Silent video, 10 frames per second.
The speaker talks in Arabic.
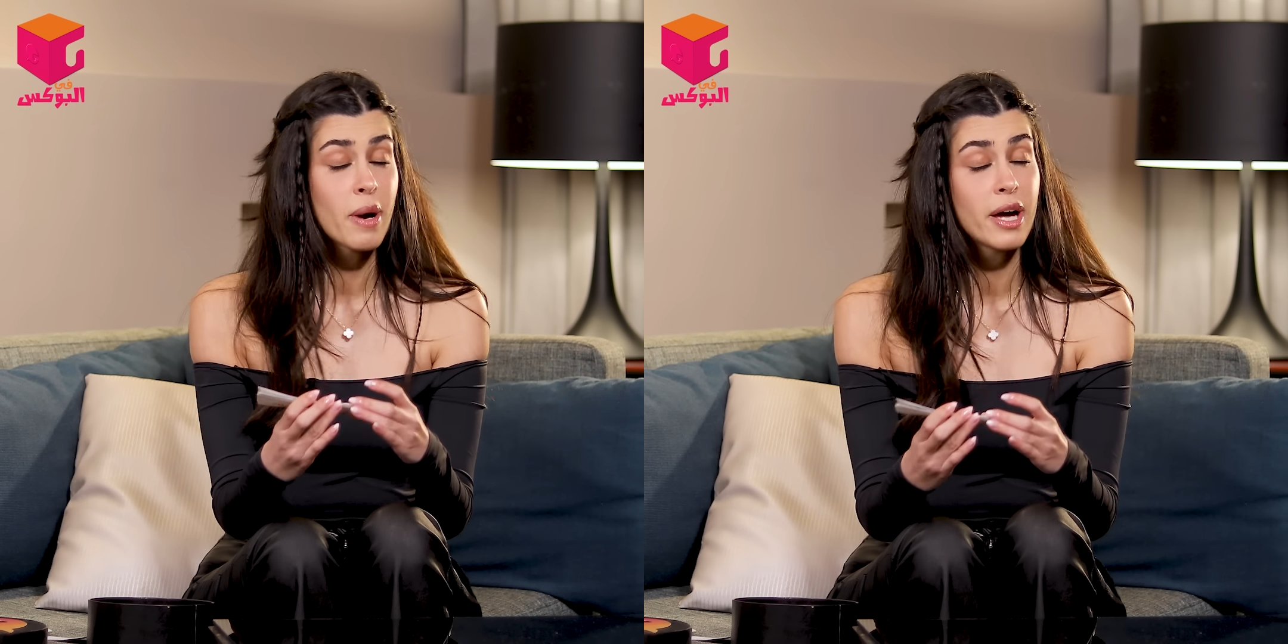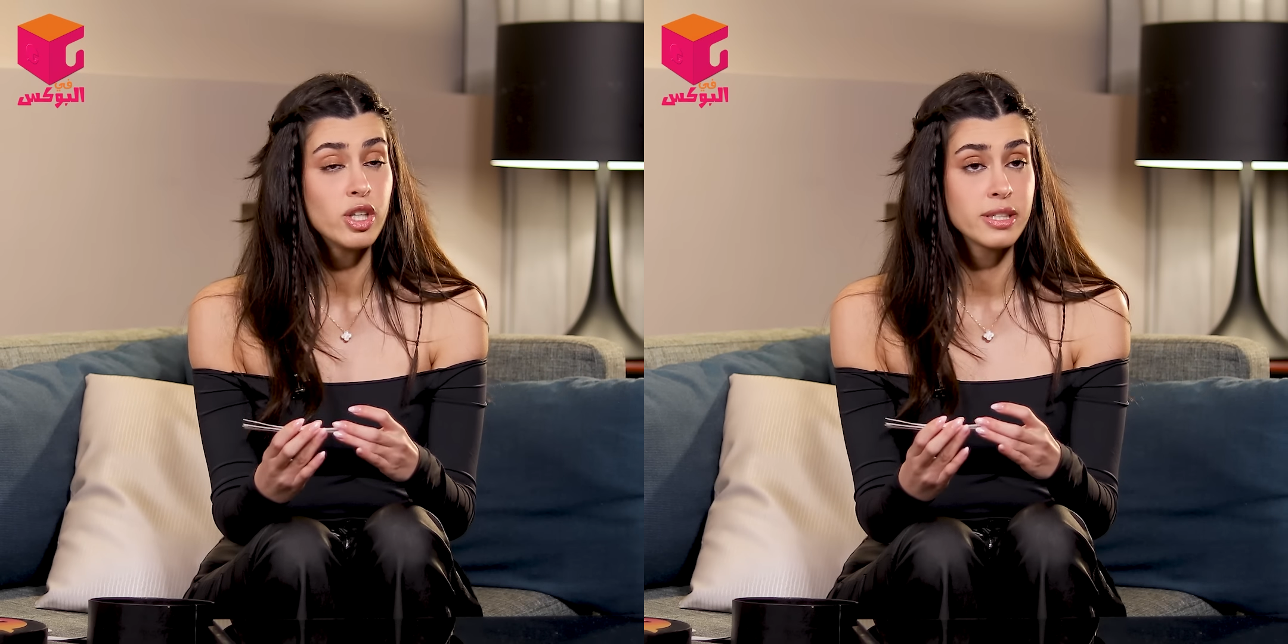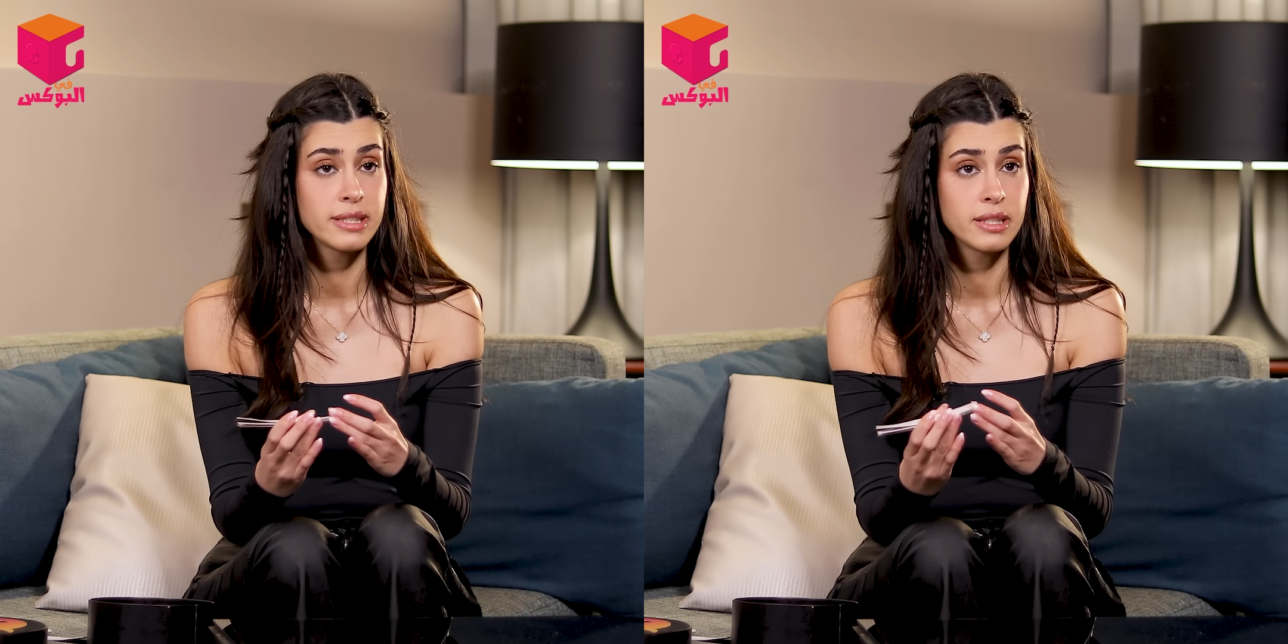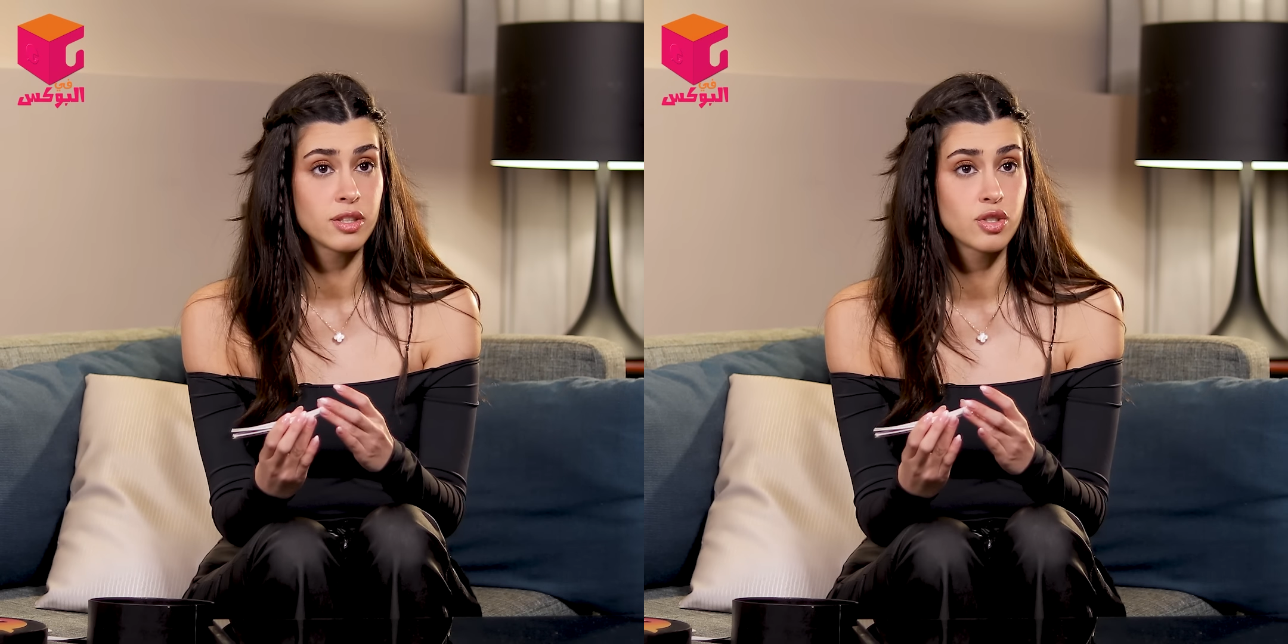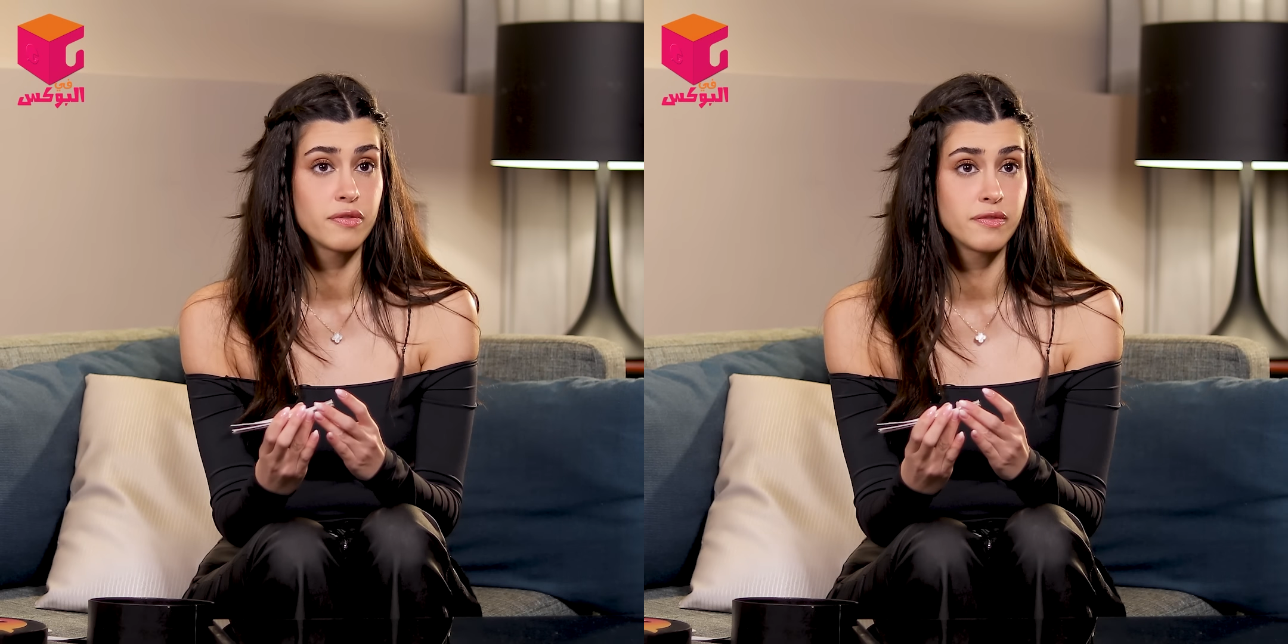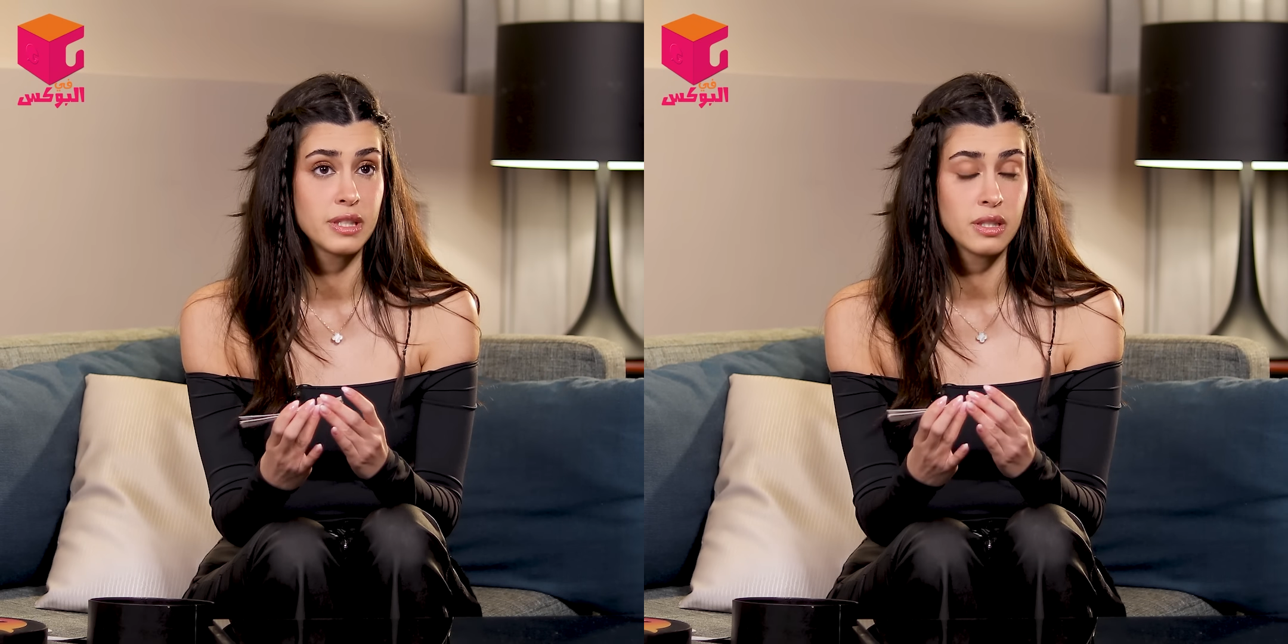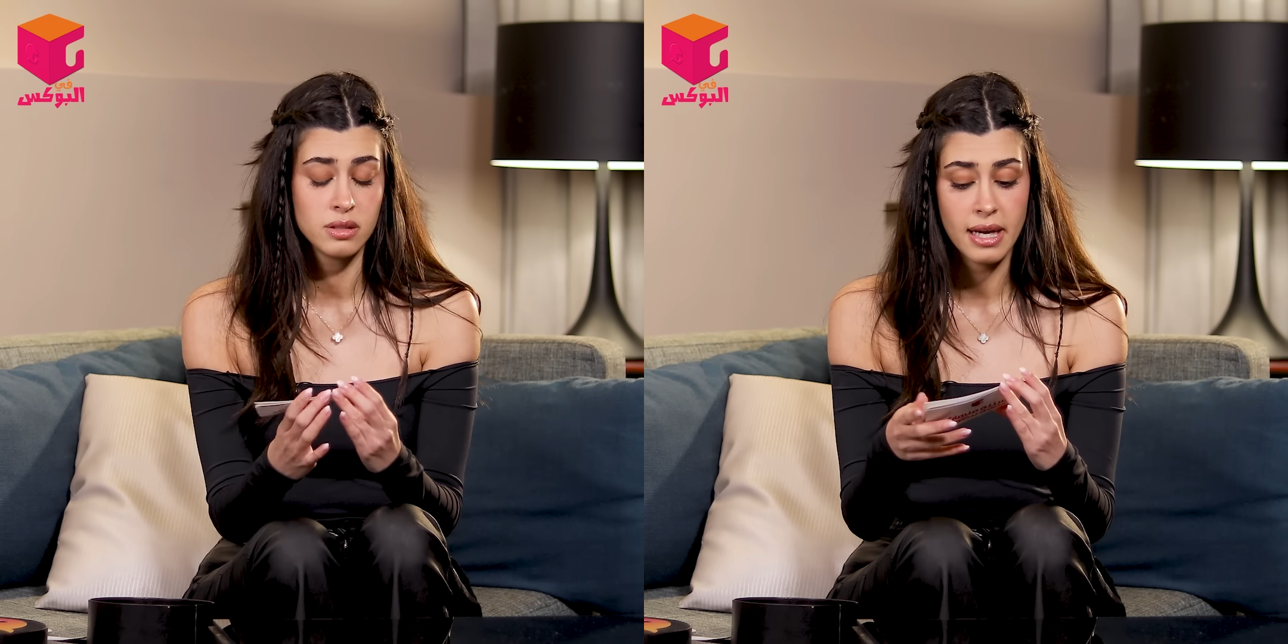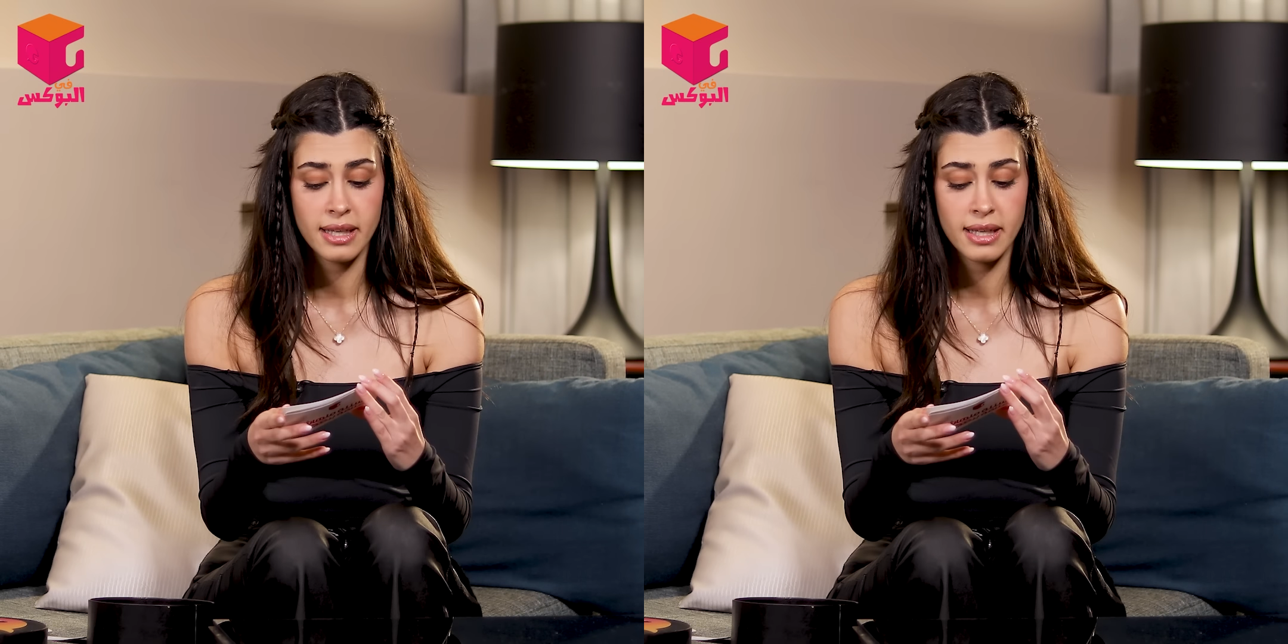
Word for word: وما رحتي شفتيه